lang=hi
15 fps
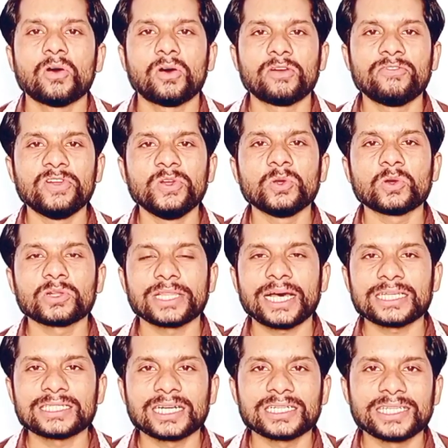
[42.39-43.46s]
और वीडियो को
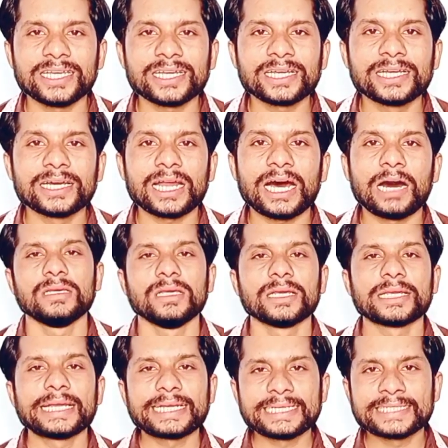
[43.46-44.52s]
लास्ट तक देखकर आप
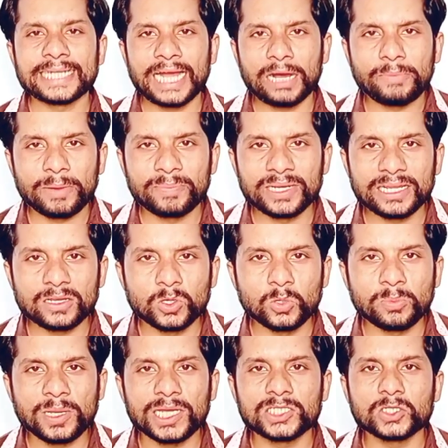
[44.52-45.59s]
कि किस तरह आप अपने
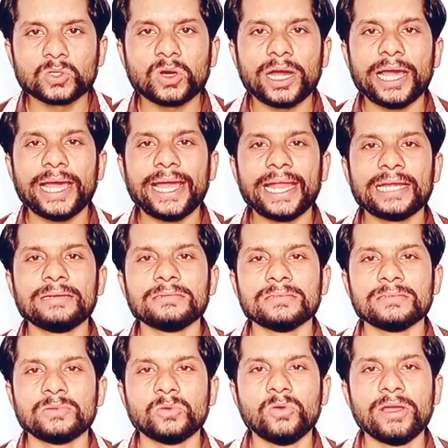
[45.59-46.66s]
ग्रुप के जो ऐड
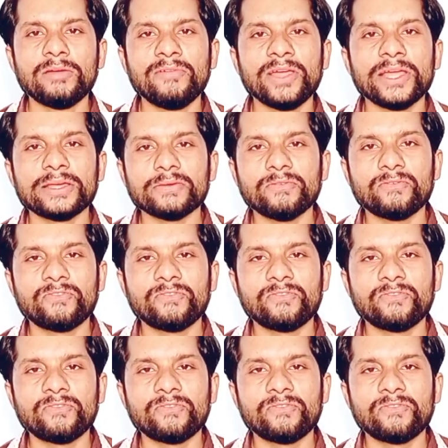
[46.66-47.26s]
हुए हुए